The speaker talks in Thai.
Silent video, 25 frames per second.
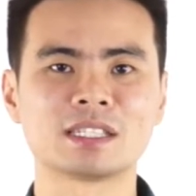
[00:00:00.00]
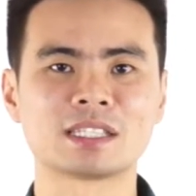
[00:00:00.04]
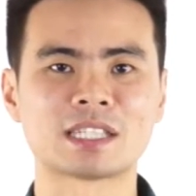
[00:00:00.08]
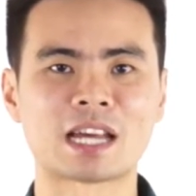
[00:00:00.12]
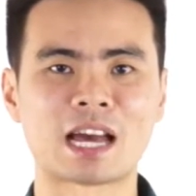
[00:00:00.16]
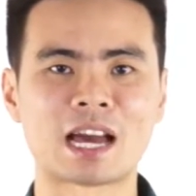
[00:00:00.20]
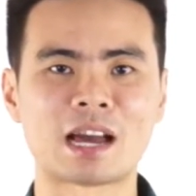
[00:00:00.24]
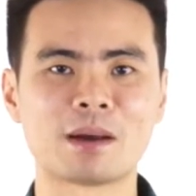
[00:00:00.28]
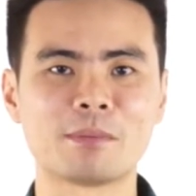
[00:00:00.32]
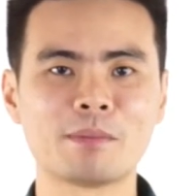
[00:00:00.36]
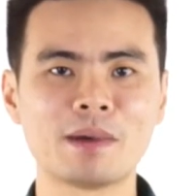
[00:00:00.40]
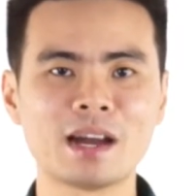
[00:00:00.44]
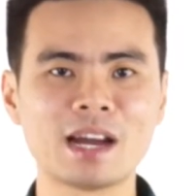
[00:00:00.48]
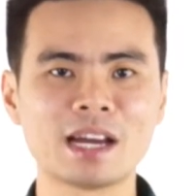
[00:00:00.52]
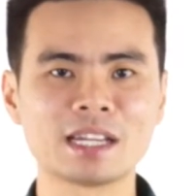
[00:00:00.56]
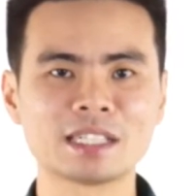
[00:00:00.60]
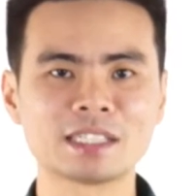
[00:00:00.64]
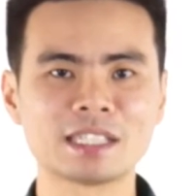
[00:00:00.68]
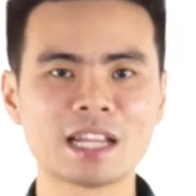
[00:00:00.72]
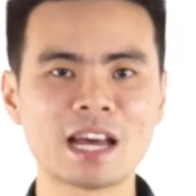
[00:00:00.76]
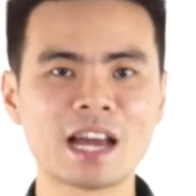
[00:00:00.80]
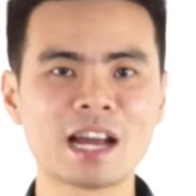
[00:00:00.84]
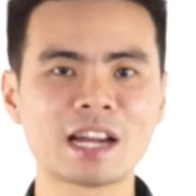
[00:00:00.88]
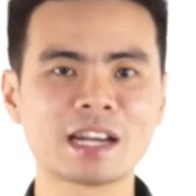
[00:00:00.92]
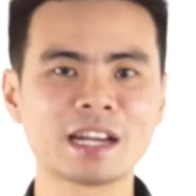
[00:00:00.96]
สามารถ
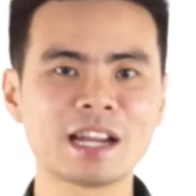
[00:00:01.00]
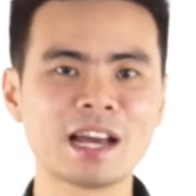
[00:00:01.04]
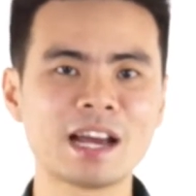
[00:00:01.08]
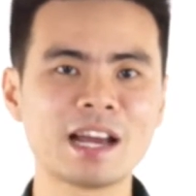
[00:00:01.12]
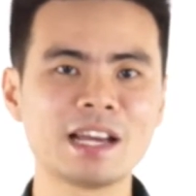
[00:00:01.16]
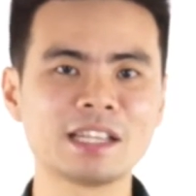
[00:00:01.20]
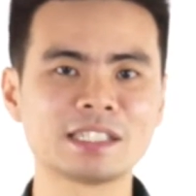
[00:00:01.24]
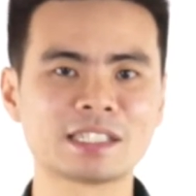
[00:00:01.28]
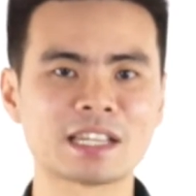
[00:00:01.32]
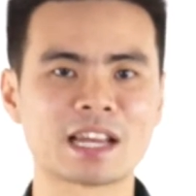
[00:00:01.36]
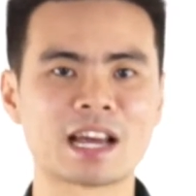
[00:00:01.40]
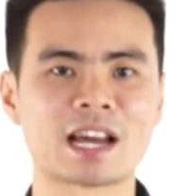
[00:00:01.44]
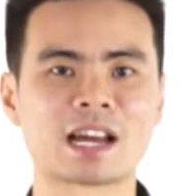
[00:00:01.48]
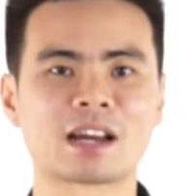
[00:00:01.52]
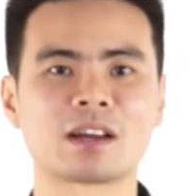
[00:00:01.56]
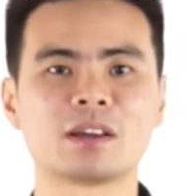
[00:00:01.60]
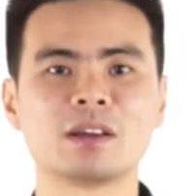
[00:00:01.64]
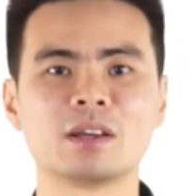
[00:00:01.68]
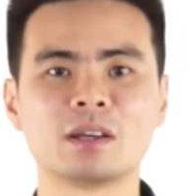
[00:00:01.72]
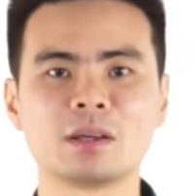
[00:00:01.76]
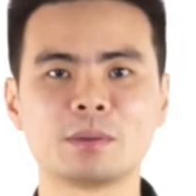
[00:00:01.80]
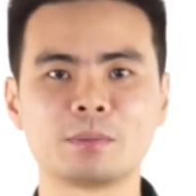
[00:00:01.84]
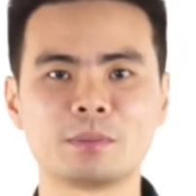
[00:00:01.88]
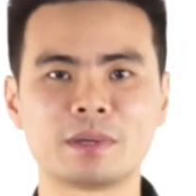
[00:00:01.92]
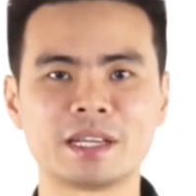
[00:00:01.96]
สร้างได้จาก
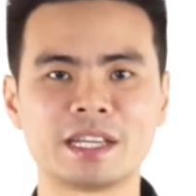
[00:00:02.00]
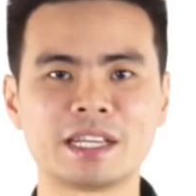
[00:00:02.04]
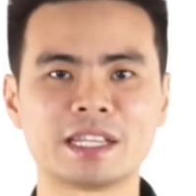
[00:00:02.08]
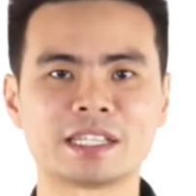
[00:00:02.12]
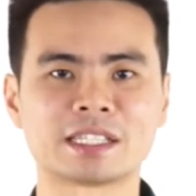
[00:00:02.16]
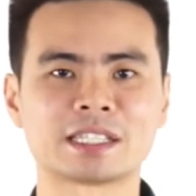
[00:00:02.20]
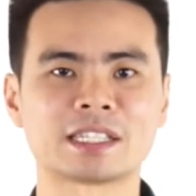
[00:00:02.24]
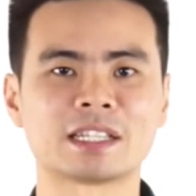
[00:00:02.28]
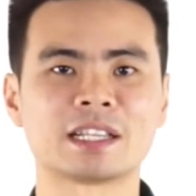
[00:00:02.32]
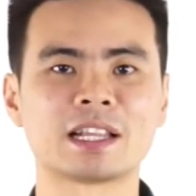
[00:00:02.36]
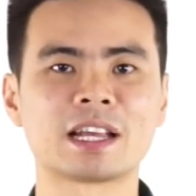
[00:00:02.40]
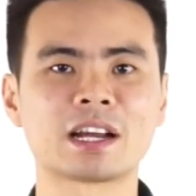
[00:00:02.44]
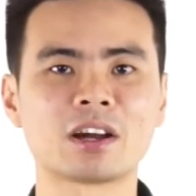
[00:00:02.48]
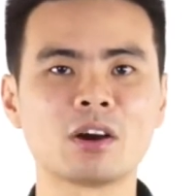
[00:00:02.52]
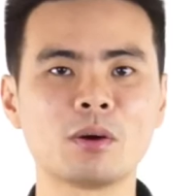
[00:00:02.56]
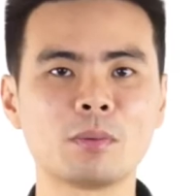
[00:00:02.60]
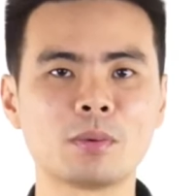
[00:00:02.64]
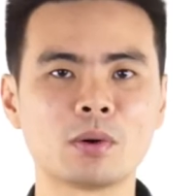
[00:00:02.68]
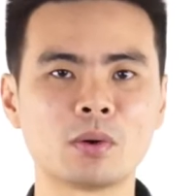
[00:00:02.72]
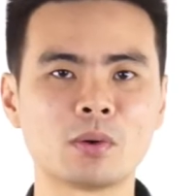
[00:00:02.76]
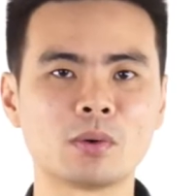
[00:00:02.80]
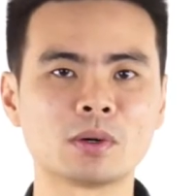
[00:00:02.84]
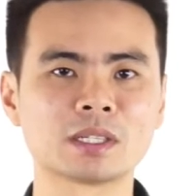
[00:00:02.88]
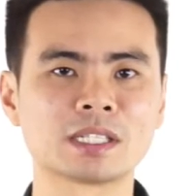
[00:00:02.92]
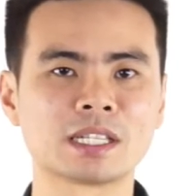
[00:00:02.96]
เพจและก็
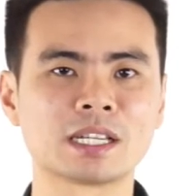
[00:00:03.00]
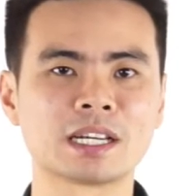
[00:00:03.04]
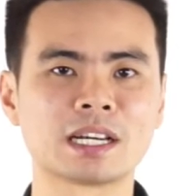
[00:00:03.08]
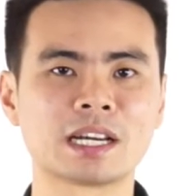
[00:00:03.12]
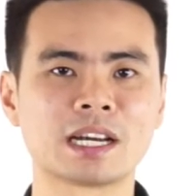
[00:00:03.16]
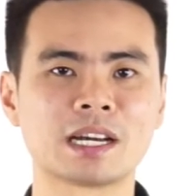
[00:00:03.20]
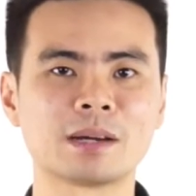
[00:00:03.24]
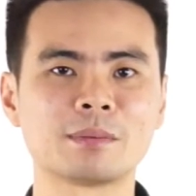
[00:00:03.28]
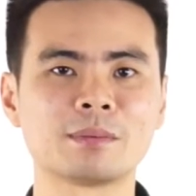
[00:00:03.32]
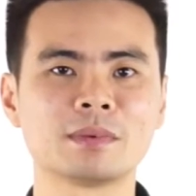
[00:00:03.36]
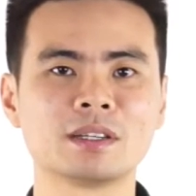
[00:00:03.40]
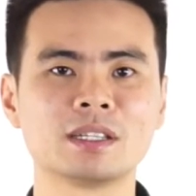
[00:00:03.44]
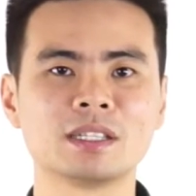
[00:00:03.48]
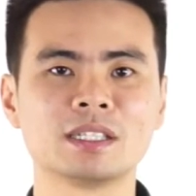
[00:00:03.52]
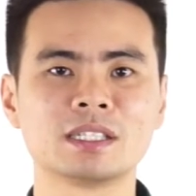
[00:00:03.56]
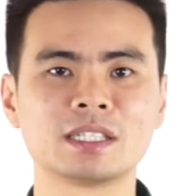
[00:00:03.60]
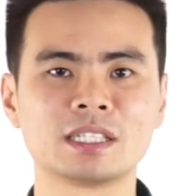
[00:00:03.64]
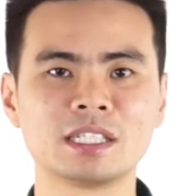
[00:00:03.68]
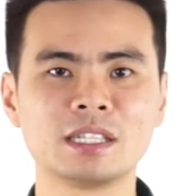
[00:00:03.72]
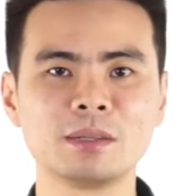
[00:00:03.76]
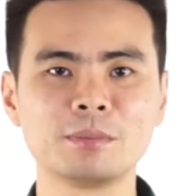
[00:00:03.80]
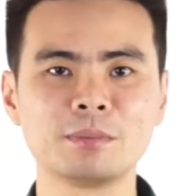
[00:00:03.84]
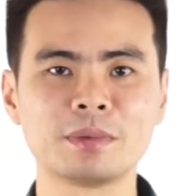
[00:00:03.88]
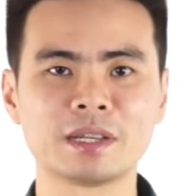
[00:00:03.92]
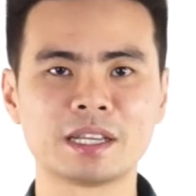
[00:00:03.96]
โพสต์นะครับ
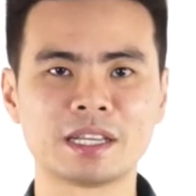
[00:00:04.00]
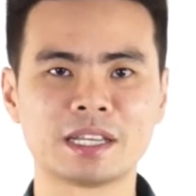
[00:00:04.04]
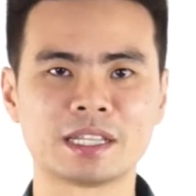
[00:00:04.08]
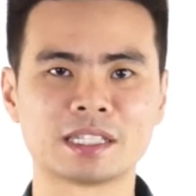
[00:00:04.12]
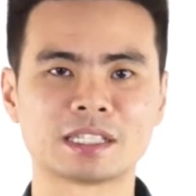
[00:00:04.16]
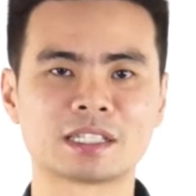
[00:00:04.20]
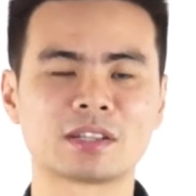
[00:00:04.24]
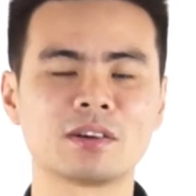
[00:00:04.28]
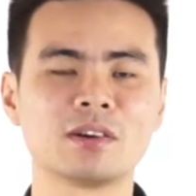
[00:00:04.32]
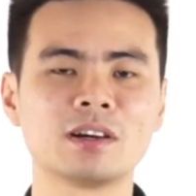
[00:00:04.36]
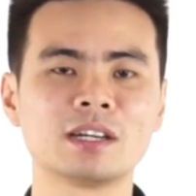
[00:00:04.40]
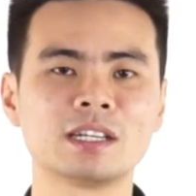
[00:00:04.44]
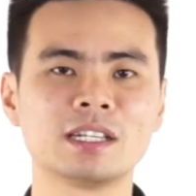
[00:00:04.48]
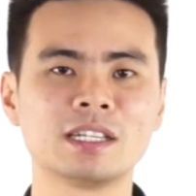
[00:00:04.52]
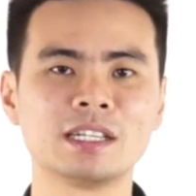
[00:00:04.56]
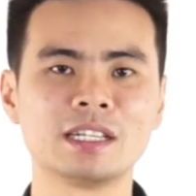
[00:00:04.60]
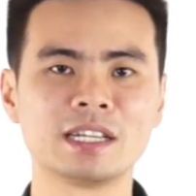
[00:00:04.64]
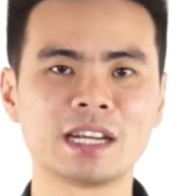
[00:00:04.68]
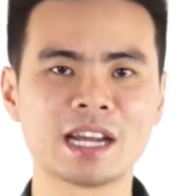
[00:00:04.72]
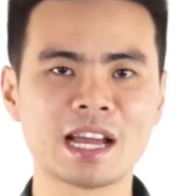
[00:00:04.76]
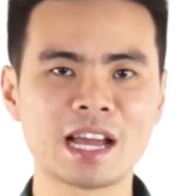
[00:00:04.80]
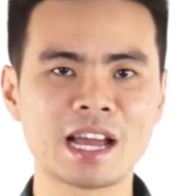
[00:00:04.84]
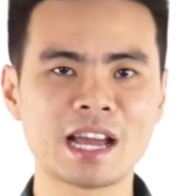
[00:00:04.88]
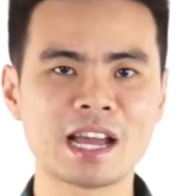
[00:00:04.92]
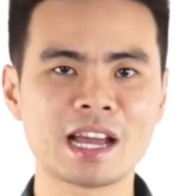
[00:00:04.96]
ซึ่งเพจก็คือ
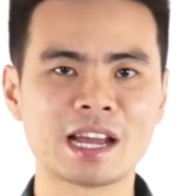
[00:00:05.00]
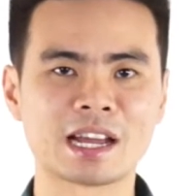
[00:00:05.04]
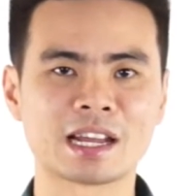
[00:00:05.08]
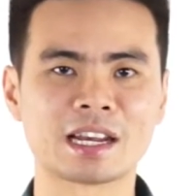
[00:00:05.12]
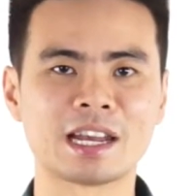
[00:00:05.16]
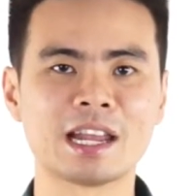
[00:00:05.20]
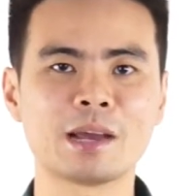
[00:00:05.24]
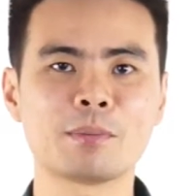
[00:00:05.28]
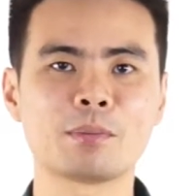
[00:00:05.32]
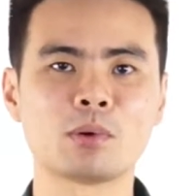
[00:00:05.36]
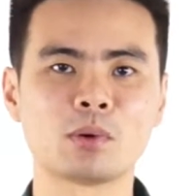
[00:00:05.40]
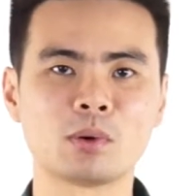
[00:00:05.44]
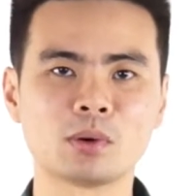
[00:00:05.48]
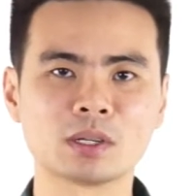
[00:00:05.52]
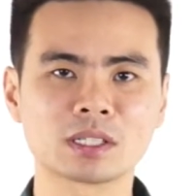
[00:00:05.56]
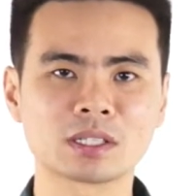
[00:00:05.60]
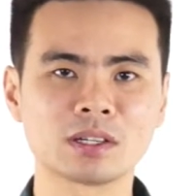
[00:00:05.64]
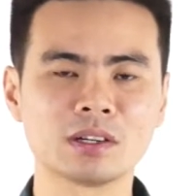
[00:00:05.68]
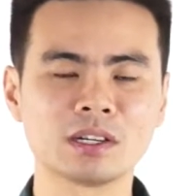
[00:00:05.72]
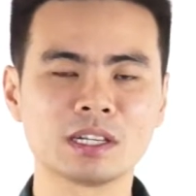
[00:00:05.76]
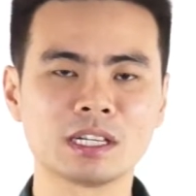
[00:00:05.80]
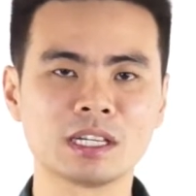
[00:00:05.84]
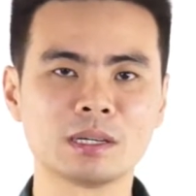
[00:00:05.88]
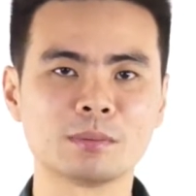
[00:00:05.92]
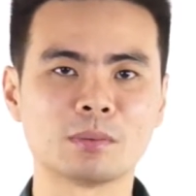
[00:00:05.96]
หน้าและโพสต์
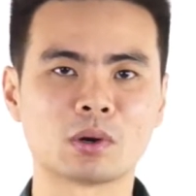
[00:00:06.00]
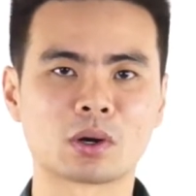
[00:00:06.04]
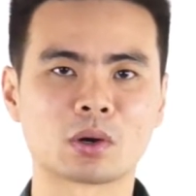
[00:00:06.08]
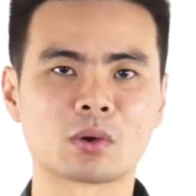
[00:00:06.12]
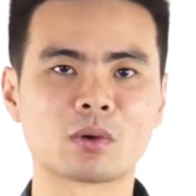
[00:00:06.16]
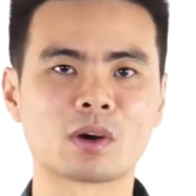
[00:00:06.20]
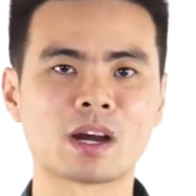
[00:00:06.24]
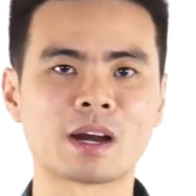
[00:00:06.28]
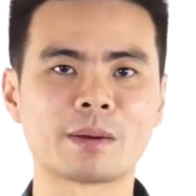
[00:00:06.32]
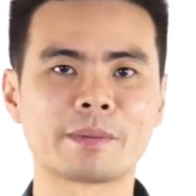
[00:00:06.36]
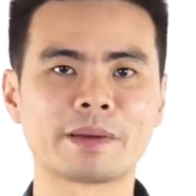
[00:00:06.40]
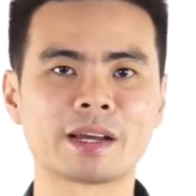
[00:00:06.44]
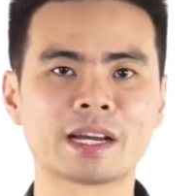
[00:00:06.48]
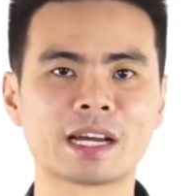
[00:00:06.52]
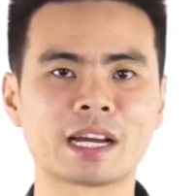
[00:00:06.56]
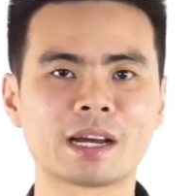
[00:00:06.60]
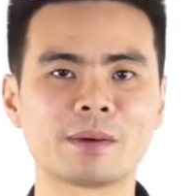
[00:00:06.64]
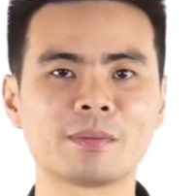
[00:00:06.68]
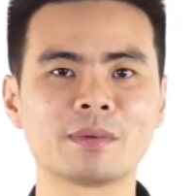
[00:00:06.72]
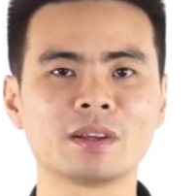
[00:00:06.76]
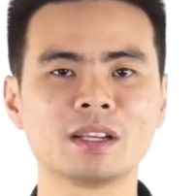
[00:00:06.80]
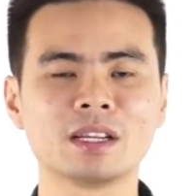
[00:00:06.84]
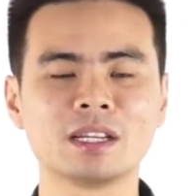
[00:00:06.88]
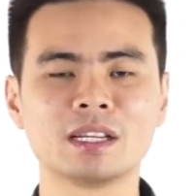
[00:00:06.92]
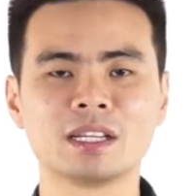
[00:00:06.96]
ก็คือบทความนะครั
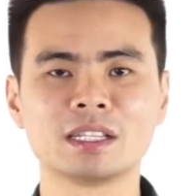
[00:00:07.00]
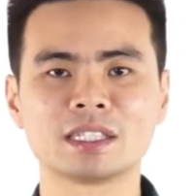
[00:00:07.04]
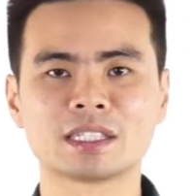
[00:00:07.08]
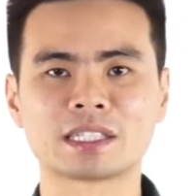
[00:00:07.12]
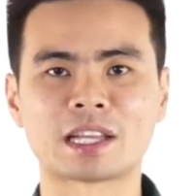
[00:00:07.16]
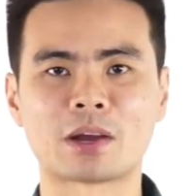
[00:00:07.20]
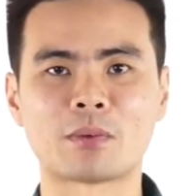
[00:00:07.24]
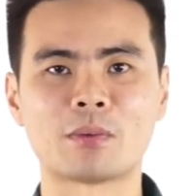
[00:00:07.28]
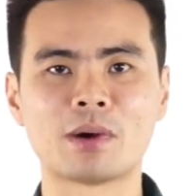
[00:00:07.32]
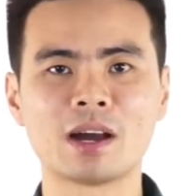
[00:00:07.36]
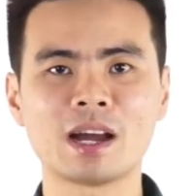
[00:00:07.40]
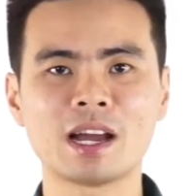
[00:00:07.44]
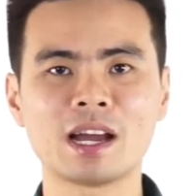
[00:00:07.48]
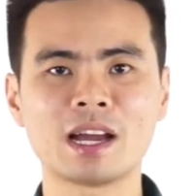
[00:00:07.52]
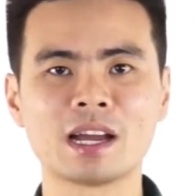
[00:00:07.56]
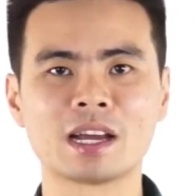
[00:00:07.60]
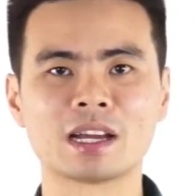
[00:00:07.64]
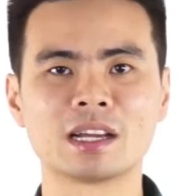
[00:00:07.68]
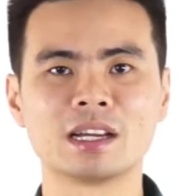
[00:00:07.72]
บ แต่ว่า